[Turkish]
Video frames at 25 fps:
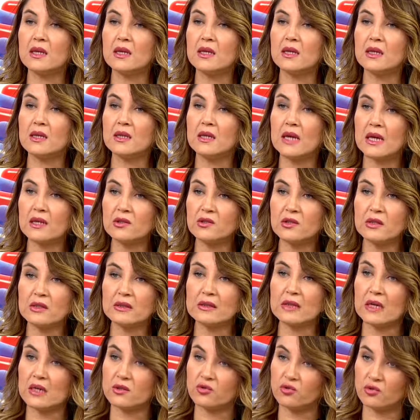E,
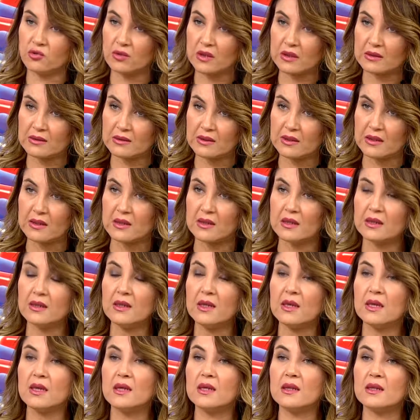gerçekten çok
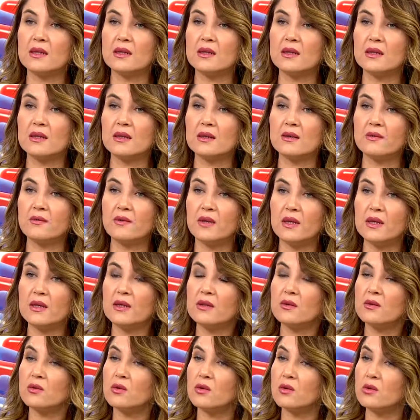etkili e,
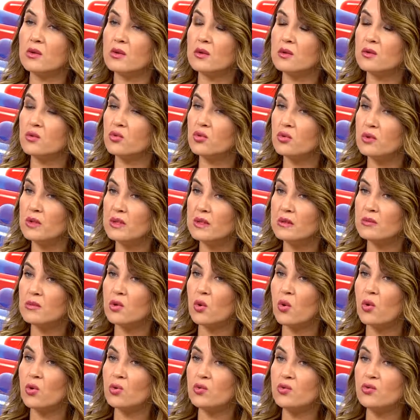ve e,
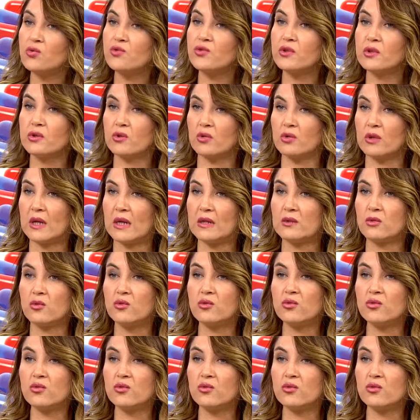kullanımı oldukça kolay.